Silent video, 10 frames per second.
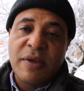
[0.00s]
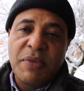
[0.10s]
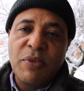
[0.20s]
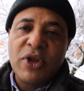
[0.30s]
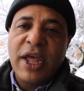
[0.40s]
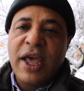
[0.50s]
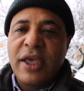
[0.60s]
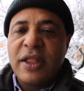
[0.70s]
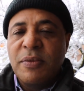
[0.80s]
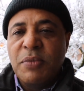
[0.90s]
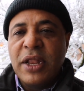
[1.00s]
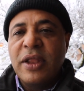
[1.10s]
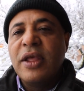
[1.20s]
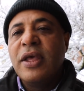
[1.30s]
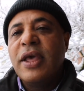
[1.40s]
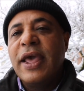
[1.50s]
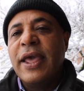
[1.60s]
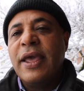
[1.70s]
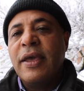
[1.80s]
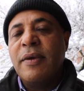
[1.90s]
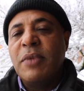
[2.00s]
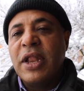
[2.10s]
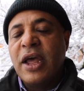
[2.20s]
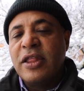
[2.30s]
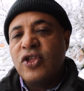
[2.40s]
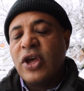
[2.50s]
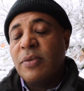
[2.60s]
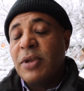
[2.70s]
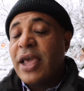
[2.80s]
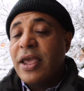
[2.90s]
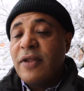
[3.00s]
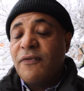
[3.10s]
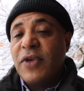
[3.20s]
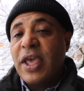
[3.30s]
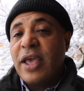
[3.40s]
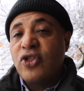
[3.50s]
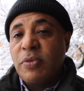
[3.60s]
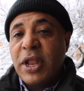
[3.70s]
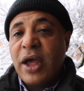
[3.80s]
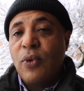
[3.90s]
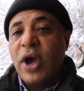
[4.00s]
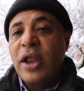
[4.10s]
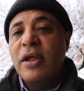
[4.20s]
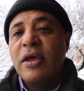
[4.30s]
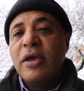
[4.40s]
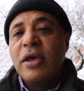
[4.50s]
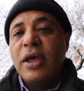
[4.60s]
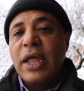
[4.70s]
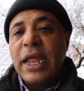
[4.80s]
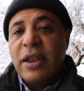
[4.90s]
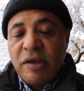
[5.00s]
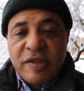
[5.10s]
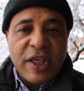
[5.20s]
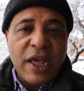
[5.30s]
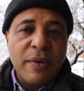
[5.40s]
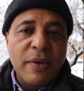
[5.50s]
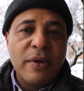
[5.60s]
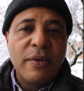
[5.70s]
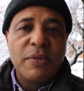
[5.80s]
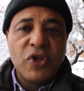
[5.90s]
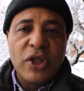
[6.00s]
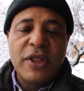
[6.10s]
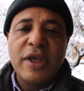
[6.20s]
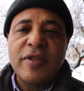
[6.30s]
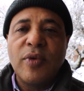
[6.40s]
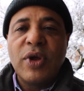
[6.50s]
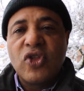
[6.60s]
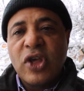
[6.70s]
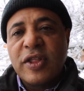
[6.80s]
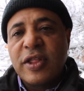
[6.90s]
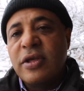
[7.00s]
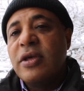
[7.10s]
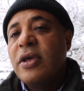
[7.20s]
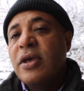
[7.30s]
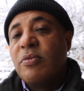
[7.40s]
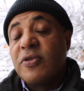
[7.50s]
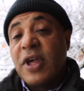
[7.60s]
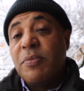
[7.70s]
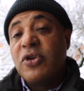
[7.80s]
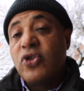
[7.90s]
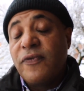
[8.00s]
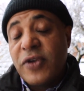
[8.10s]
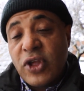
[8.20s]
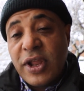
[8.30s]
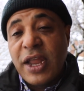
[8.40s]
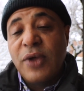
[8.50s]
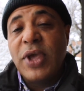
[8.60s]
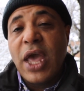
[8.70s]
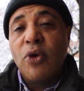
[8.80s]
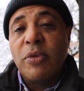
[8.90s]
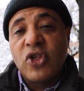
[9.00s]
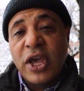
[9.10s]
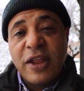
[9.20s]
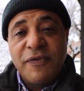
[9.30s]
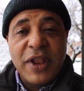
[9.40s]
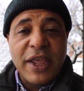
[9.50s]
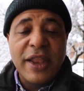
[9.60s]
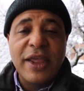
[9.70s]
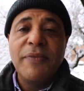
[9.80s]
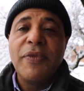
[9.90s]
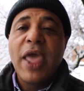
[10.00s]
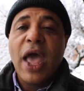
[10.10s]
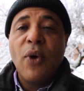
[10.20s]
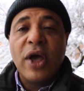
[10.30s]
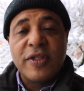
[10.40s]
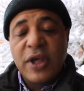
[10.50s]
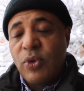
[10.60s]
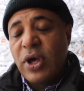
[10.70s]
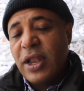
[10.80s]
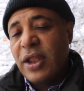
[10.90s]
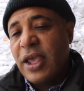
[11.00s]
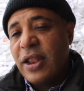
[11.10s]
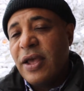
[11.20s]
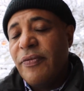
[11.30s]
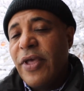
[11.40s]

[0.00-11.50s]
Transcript: طبيب وتاكد من آه، من هذا الجانب، لكن في جميع الاحوال ننصح بشده سواء شخص مصاب بفشل كلوي او مشاكل في الكليه او حصاوه الكليه